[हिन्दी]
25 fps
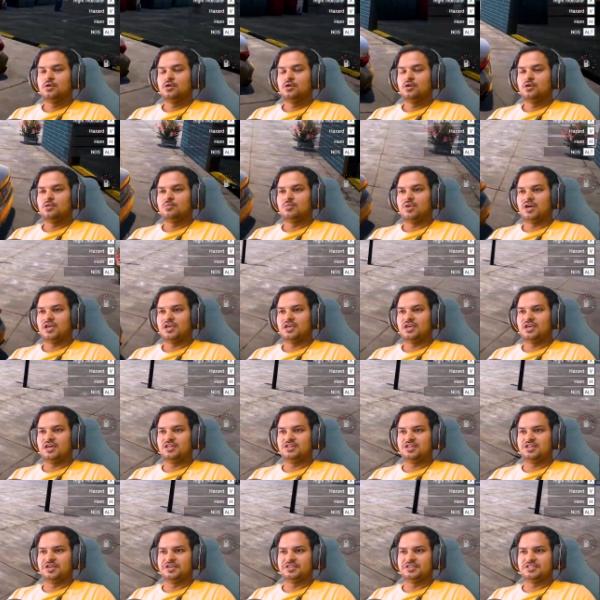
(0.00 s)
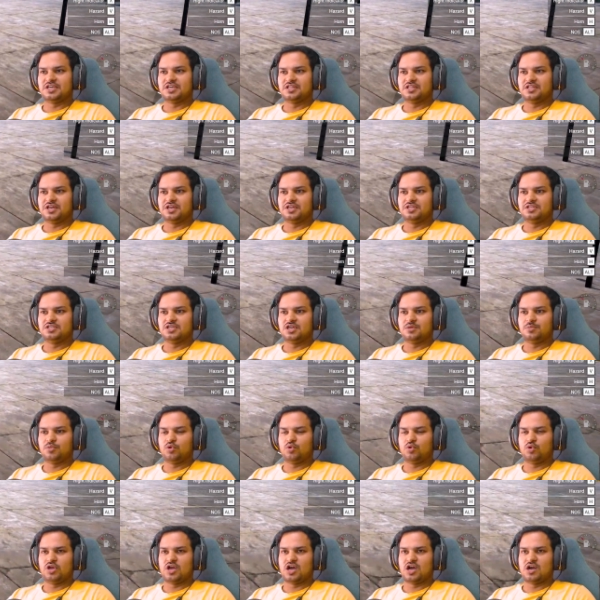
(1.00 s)
बाकी आई थिंक इसके अंदर इंजन में
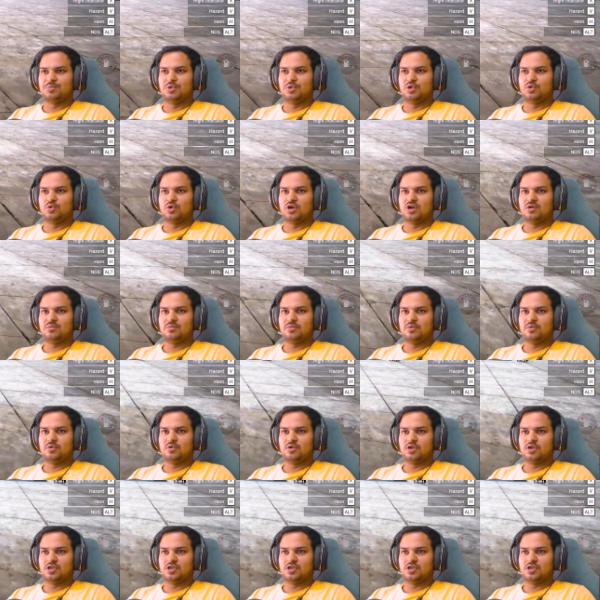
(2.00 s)
कोई काम नहीं होगा अब